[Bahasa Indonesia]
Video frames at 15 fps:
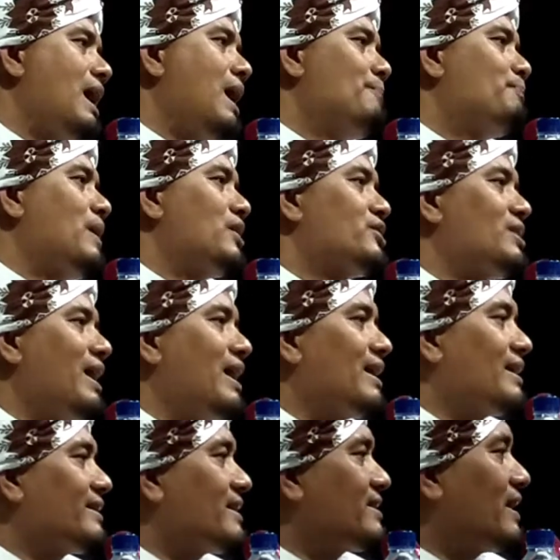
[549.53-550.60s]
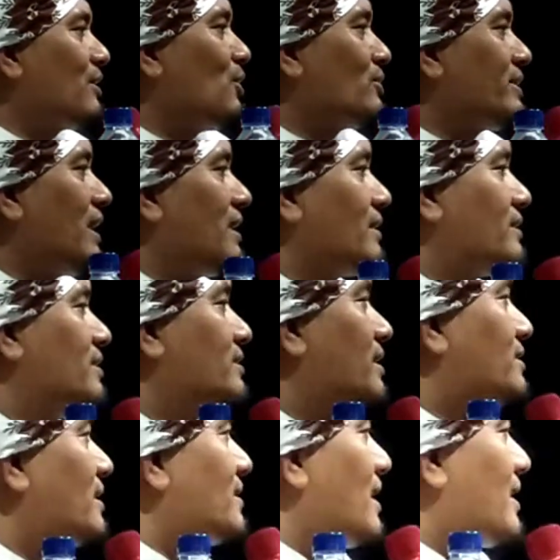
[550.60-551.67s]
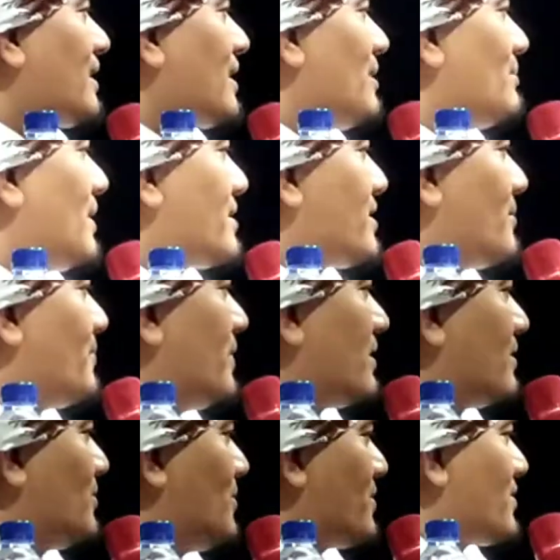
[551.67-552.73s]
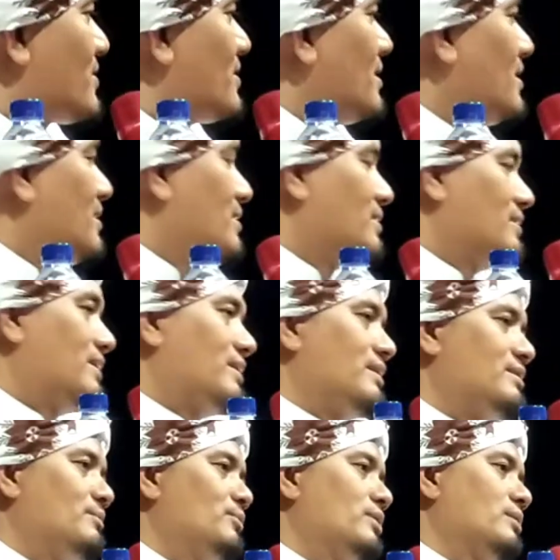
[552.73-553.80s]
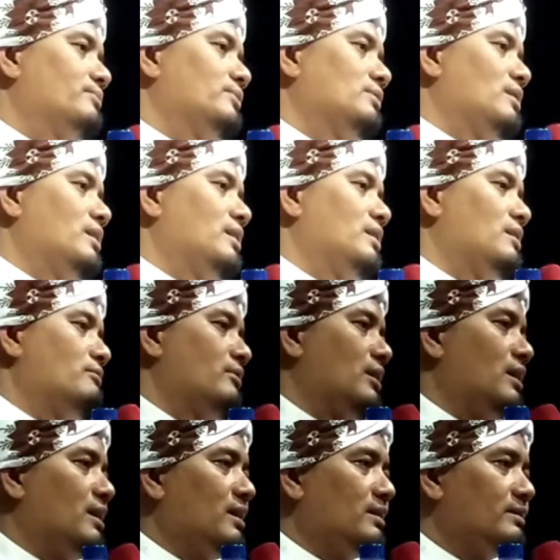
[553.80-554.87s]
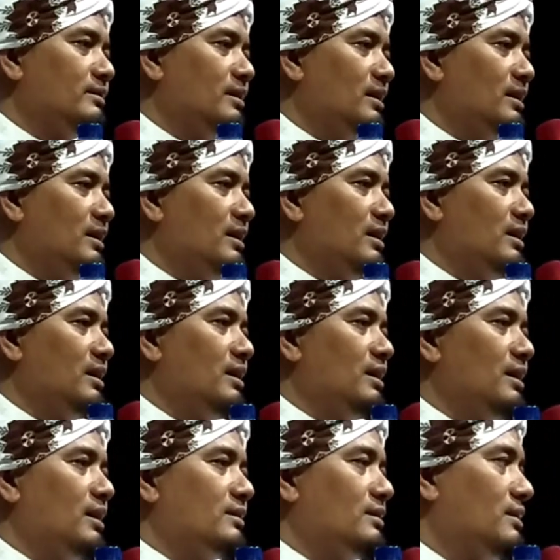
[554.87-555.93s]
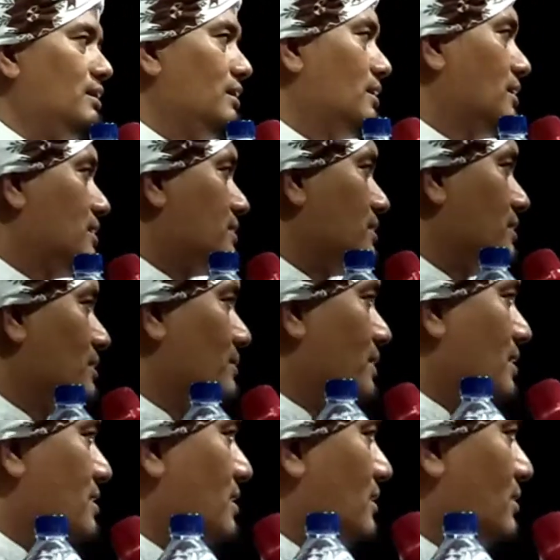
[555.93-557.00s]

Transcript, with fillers: Apa syarat se kocak anda tadi tata kerama se bagus? Ini kata pun Abdullah Alawi Al Haddad senomor